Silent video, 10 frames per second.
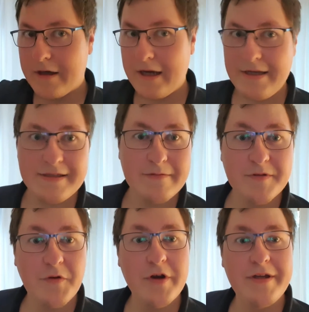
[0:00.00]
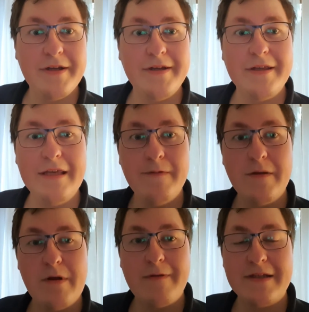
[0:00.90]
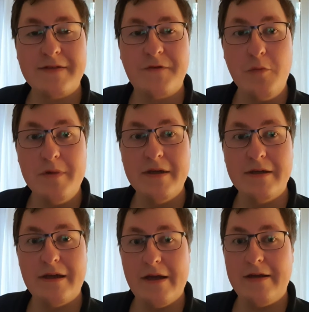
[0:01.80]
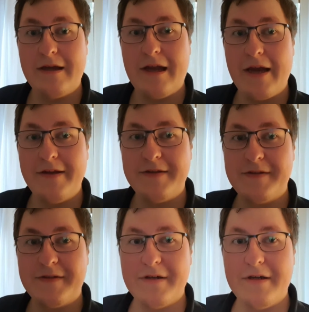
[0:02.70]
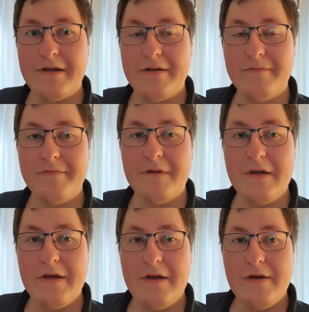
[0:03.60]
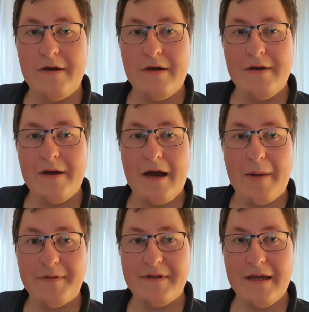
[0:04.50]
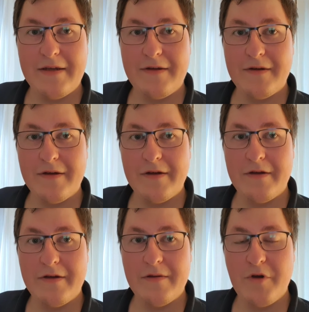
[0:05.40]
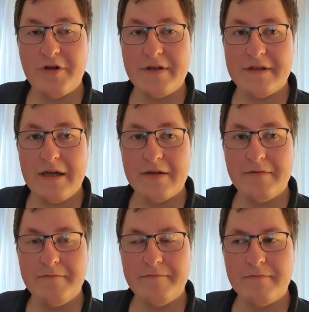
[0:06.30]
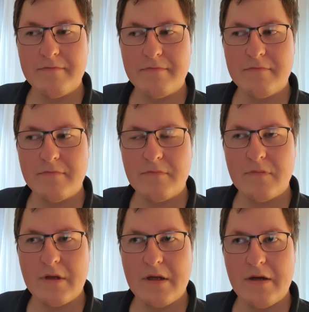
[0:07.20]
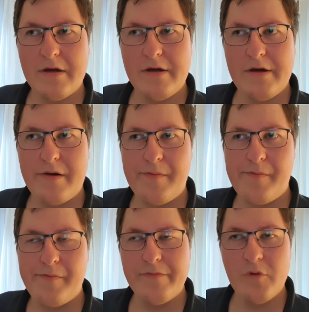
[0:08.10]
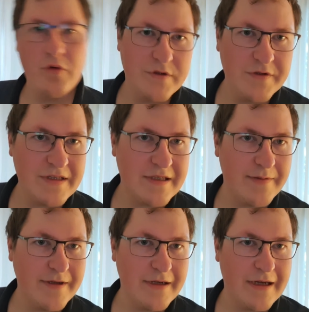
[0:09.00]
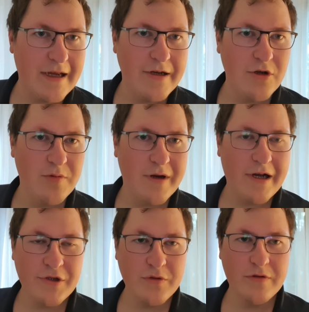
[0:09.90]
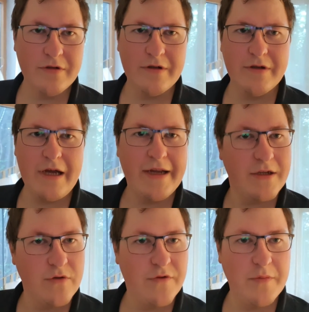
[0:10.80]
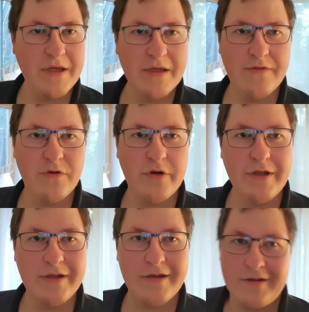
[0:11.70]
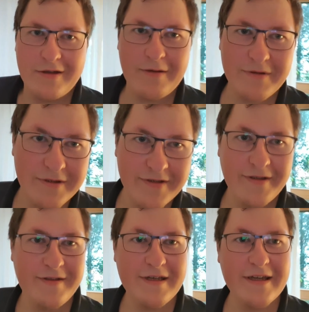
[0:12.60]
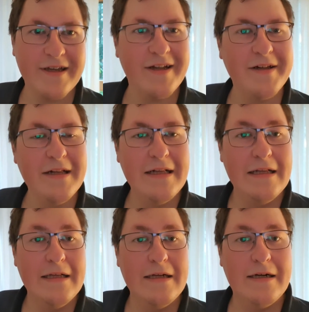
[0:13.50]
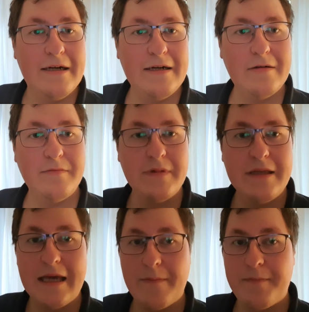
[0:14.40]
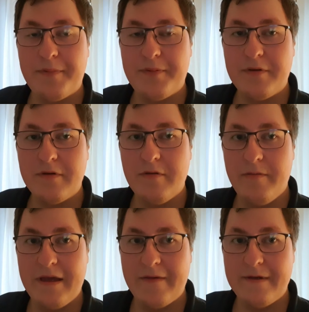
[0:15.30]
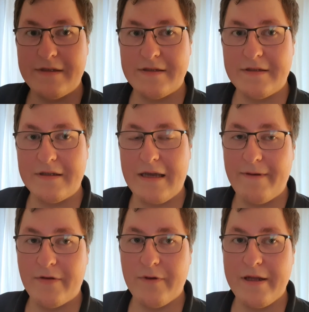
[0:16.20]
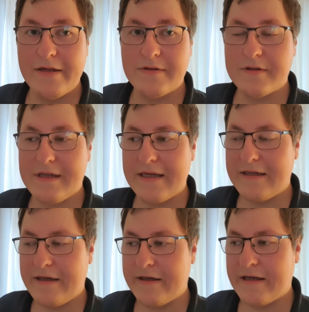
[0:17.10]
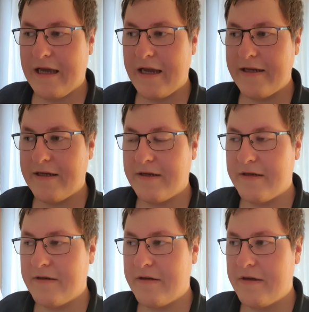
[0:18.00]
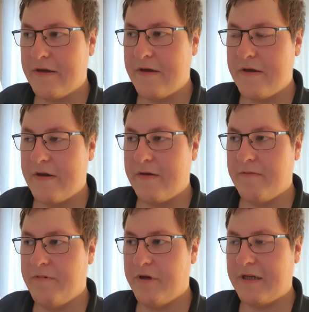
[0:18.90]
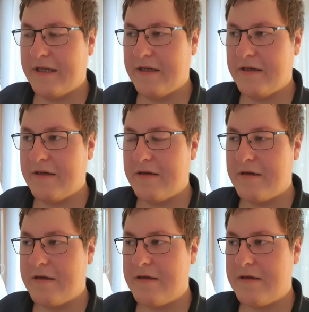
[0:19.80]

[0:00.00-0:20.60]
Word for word: Hi, Servus Freunde, hier wieder mal was von mir. Ein kleines ähm, Update, äh, möchte ich sagen. Ähm, und zusätzlich habe ich eine kleine Überraschung, äh, eigentlich nur für mich, nicht für euch, aber ist ja egal. Ähm, ich habe, wie ihr wisst, eventuell zurzeit leider keinen wirklichen